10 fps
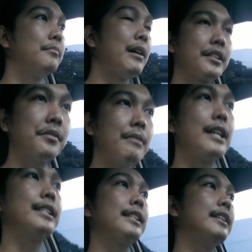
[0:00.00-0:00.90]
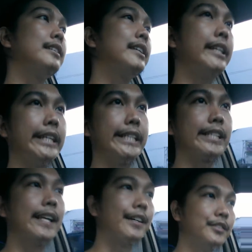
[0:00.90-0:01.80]
maximizing
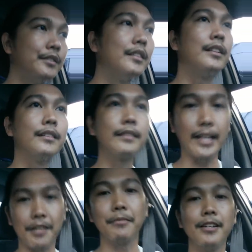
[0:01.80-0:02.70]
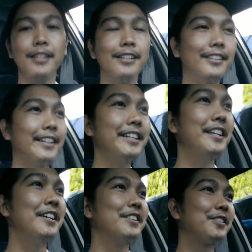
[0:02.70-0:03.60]
his downtime. Okay?
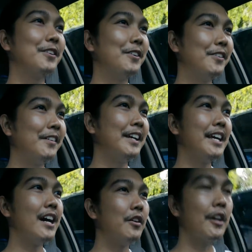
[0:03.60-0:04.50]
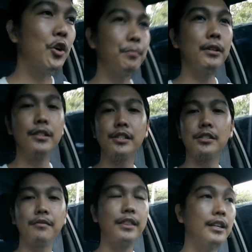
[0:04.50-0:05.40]
So, anyhow, I hope you learned
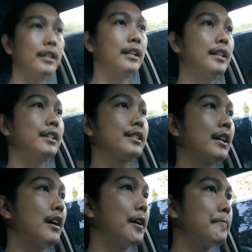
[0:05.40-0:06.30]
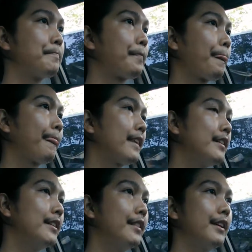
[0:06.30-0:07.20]
something in this um,
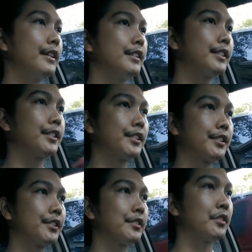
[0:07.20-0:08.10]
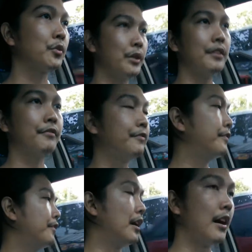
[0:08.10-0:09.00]
in this quick
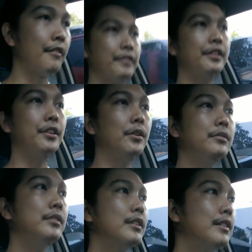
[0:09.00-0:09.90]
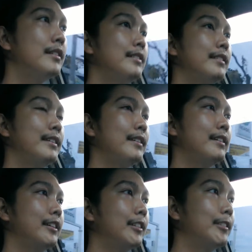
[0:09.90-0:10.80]
uh, video.
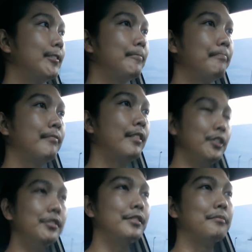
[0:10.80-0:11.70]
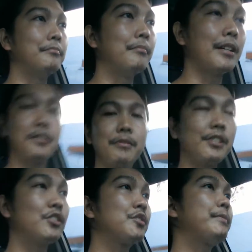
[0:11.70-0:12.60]
And yun,
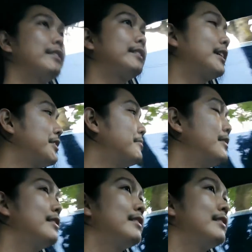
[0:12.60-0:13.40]
maximize your spare time